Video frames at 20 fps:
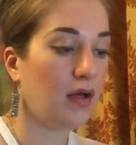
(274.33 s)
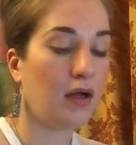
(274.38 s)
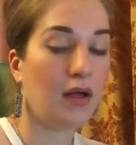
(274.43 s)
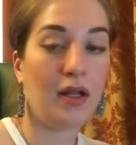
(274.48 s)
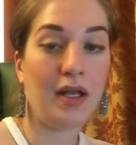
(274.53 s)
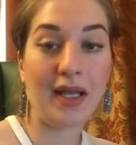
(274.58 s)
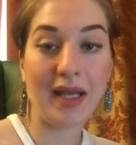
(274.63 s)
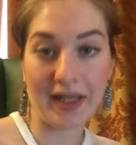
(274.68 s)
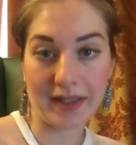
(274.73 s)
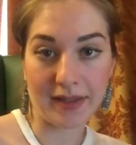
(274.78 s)

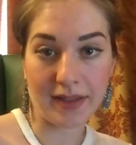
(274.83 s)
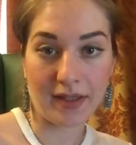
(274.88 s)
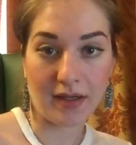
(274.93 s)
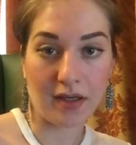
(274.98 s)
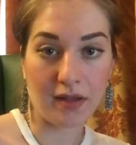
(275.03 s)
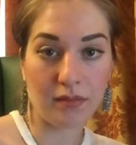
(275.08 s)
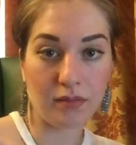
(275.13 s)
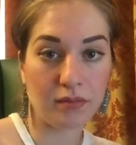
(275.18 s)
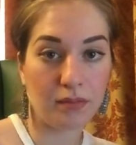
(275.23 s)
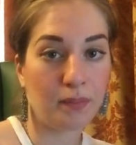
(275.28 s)

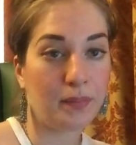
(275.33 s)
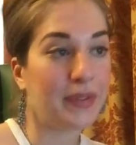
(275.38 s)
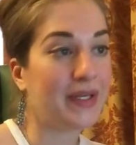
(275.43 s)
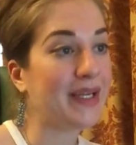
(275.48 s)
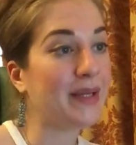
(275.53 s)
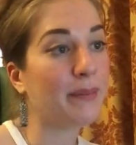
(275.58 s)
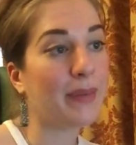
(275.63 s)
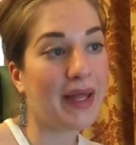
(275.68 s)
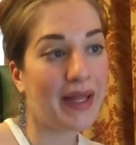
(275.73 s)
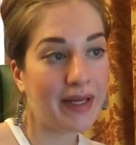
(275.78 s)
Летра.
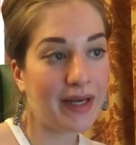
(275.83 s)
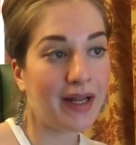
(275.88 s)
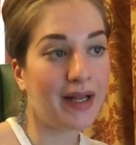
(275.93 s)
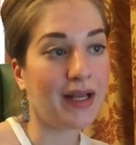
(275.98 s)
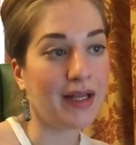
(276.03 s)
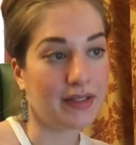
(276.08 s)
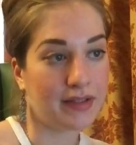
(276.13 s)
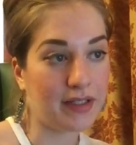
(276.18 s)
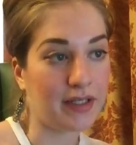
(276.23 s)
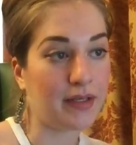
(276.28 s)
Примера
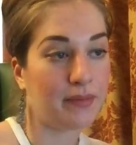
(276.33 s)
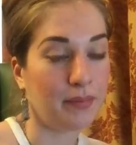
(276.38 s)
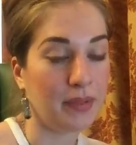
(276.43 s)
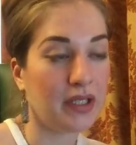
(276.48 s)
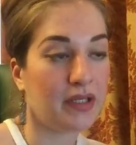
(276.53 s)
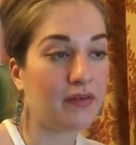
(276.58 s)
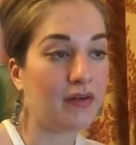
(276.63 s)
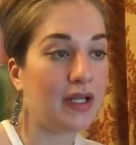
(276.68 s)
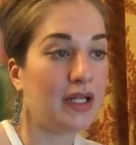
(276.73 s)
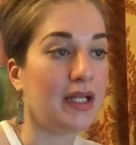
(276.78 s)
летра.
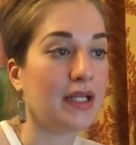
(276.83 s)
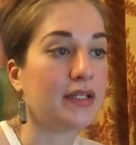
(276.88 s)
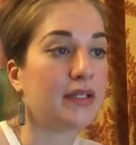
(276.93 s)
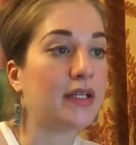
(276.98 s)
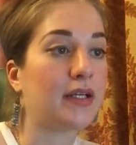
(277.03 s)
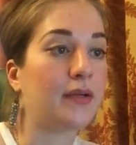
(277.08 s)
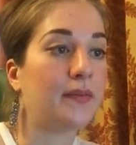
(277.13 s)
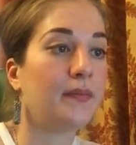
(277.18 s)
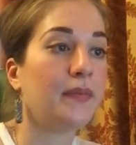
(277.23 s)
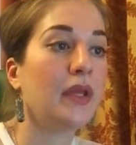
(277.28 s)
Первая
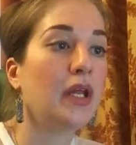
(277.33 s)
летра.